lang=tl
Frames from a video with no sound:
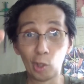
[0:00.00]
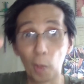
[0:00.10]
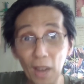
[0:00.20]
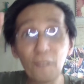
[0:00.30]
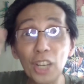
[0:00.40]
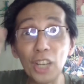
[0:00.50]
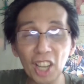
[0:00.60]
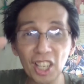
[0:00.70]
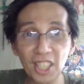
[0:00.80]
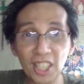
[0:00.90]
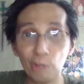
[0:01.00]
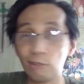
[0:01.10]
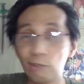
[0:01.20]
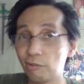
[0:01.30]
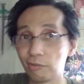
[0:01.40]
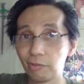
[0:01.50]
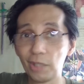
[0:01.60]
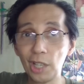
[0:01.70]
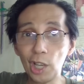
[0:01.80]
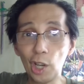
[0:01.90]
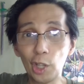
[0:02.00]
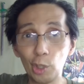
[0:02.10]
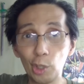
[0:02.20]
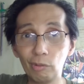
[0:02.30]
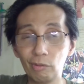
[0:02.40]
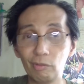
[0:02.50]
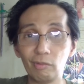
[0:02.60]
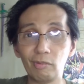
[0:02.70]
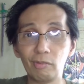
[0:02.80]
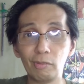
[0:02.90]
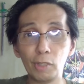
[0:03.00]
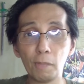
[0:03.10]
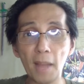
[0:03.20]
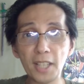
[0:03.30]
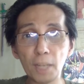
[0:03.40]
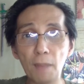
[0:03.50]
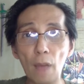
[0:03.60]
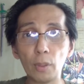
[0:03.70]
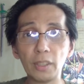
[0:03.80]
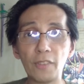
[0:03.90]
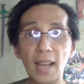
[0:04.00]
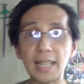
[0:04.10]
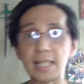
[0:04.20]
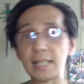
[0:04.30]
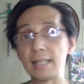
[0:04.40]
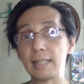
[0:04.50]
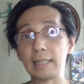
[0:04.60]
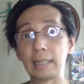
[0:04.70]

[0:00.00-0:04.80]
Kumbaga, fully charged na yung yung yung magic power device.